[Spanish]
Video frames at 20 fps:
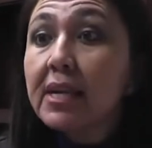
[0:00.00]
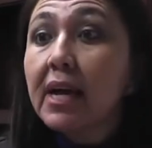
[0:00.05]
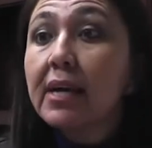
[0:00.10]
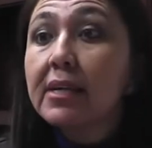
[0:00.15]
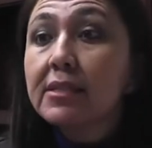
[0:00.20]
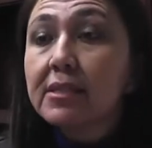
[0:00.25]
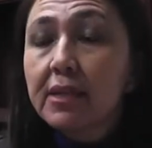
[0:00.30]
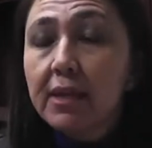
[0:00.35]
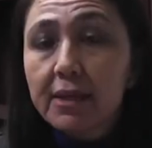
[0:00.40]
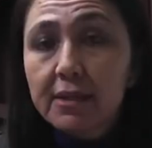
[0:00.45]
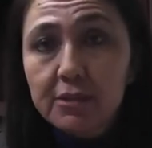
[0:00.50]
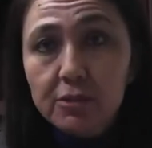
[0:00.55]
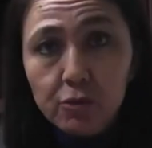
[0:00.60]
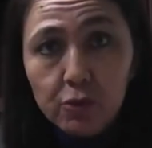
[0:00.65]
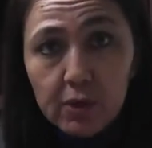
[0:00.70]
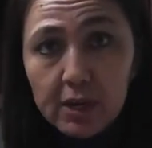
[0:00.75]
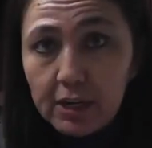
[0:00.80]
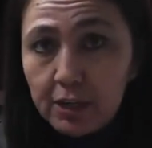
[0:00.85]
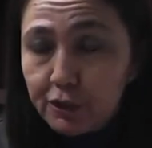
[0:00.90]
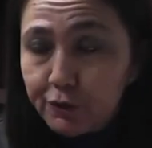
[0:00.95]
así es,
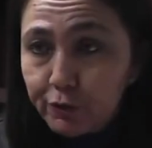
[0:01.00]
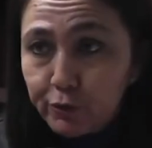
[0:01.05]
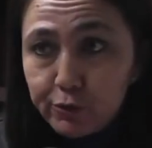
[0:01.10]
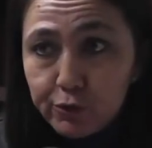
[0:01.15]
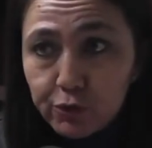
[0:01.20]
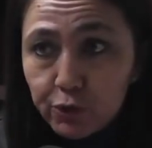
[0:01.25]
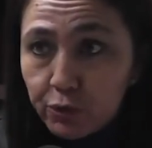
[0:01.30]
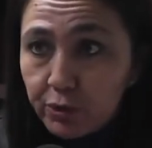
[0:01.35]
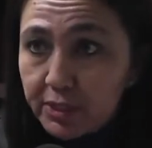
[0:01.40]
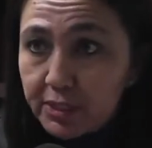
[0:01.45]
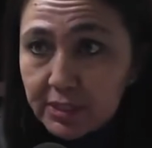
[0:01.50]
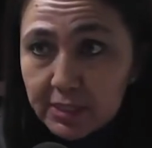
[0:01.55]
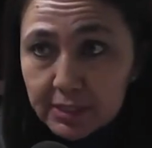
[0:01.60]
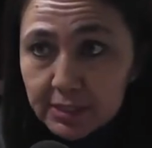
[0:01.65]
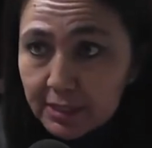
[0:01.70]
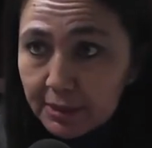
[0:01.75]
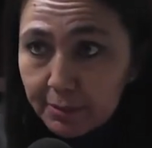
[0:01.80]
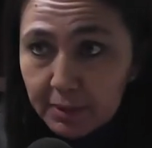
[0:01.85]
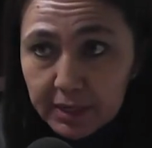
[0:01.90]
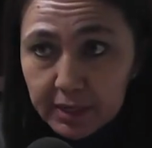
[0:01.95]
todas las funciones que
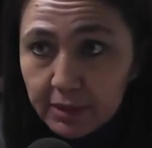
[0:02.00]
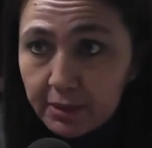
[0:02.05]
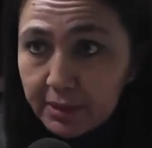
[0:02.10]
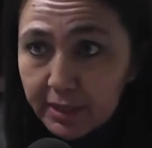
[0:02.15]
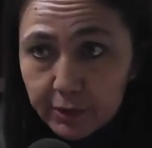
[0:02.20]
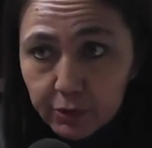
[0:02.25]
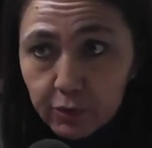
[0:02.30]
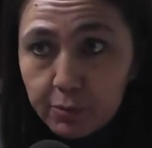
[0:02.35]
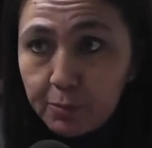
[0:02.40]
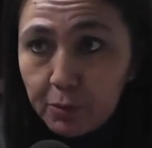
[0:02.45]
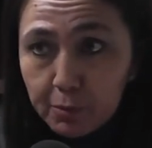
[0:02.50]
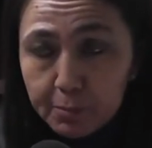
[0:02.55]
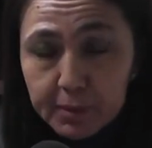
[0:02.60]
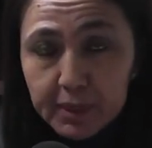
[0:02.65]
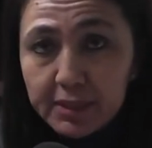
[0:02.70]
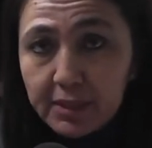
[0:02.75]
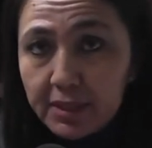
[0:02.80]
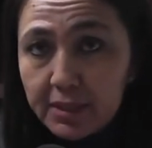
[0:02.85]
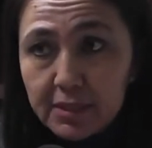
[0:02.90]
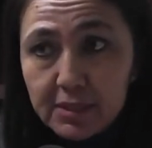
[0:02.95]
se vienen dando por
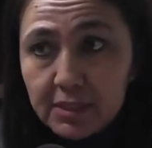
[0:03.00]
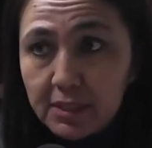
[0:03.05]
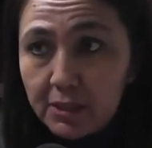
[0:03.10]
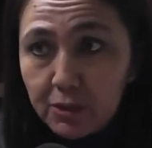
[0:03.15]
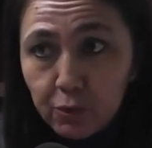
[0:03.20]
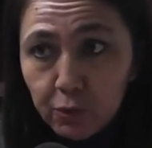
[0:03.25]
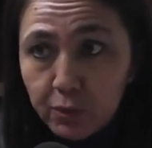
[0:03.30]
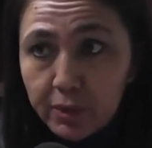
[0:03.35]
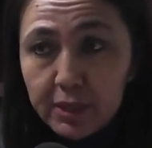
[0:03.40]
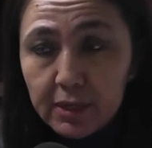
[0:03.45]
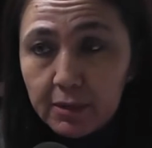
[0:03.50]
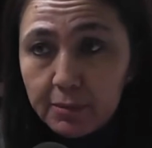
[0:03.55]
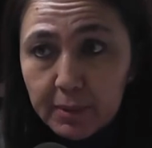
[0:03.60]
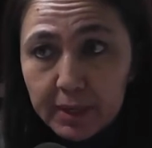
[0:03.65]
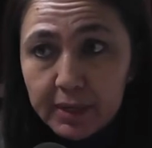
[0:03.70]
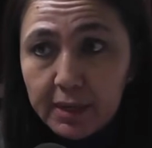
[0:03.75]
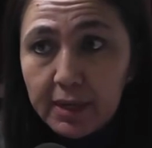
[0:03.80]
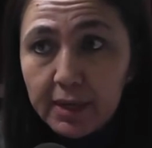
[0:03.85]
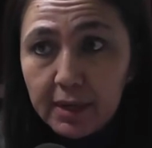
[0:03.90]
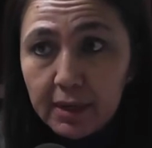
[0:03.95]
parte de SIDUE
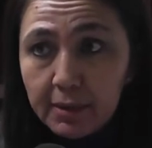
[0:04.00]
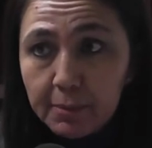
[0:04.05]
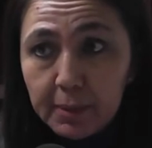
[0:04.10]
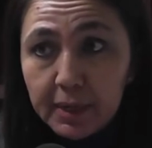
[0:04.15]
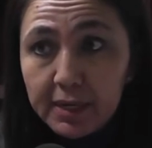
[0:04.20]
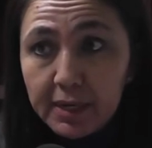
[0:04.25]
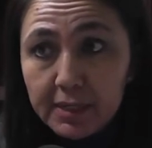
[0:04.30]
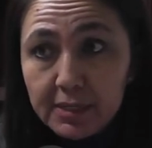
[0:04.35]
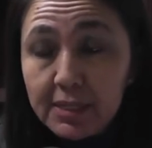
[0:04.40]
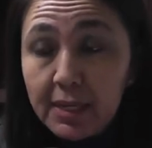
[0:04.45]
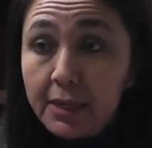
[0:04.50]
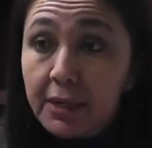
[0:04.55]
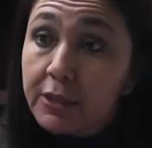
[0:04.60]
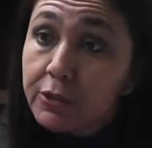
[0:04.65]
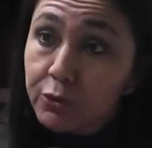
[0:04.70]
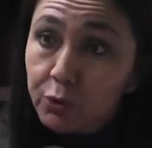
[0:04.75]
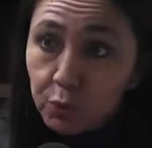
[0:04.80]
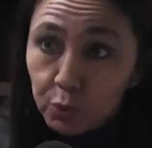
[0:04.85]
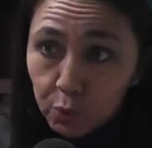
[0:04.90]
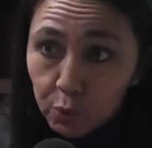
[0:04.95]
van a, van a seguir su